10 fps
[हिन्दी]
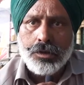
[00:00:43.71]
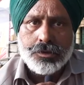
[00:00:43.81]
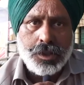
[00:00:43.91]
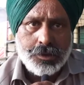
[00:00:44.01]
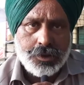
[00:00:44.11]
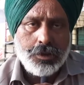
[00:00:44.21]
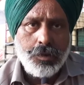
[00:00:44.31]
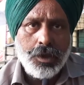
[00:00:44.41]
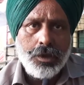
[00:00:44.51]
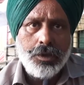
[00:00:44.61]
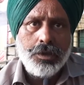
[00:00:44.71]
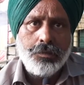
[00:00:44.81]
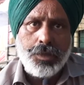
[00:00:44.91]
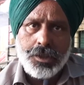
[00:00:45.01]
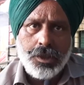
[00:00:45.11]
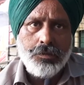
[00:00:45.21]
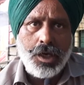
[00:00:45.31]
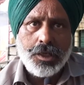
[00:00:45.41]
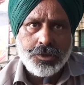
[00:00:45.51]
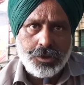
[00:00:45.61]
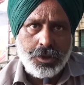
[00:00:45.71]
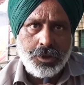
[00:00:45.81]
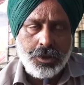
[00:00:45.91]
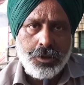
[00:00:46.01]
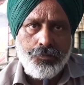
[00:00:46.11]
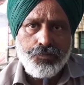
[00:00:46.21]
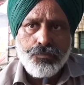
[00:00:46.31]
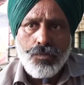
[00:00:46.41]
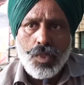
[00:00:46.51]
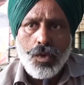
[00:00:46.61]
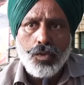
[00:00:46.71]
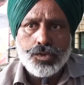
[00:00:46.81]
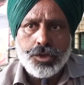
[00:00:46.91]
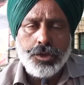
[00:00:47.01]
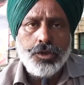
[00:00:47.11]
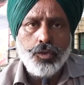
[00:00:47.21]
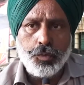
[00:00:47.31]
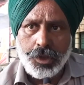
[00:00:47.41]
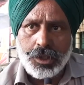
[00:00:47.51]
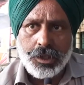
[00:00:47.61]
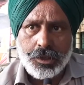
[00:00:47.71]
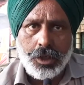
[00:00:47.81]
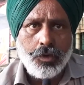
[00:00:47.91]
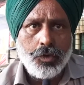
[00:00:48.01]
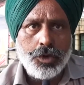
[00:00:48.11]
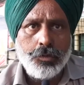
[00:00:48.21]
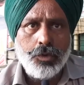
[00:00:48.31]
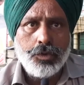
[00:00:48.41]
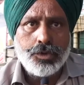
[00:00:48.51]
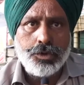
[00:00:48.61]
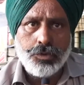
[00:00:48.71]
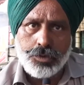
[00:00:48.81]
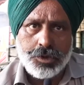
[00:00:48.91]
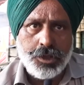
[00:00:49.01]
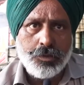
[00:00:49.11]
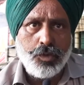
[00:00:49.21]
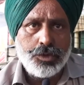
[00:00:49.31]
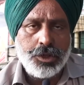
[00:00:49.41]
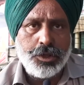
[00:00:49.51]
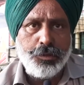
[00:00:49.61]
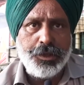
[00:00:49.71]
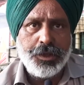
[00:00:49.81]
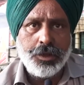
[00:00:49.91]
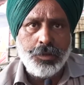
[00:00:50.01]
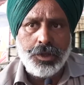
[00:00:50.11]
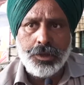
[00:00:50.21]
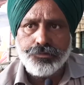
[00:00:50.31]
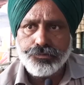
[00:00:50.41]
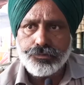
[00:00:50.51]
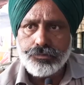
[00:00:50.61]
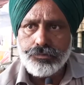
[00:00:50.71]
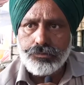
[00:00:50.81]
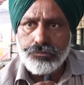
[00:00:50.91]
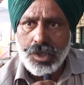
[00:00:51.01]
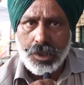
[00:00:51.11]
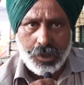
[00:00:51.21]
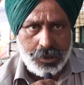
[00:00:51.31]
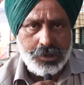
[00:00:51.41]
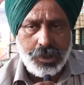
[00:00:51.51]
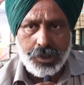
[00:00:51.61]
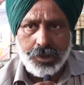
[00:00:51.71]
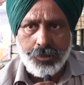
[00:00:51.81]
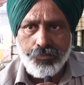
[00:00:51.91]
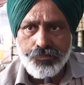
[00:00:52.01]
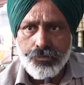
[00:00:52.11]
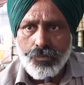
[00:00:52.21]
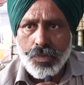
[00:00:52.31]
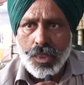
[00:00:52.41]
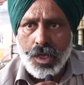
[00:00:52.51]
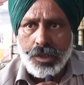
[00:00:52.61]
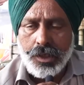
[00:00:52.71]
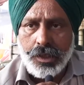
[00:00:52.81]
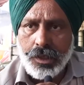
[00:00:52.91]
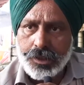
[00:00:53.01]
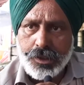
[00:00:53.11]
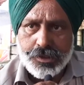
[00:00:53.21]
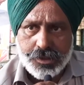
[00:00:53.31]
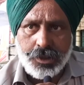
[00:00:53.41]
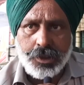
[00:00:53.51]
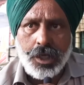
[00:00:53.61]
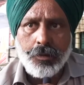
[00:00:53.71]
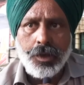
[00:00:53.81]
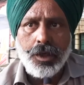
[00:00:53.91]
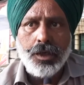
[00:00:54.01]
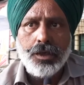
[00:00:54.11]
संसद बल पैदल मार्च करेंगे उसकी रूपरेखा क्या होगी वो संयुक्त किसान मोर्चा की मीटिंग में रखी जाएगी लेकिन इसके अलावा